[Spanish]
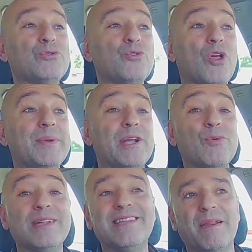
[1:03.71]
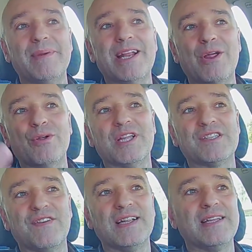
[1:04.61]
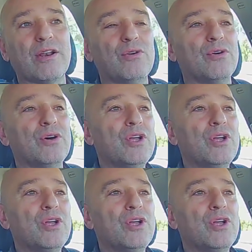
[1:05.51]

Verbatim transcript: todavía no han terminado de asfaltarlo.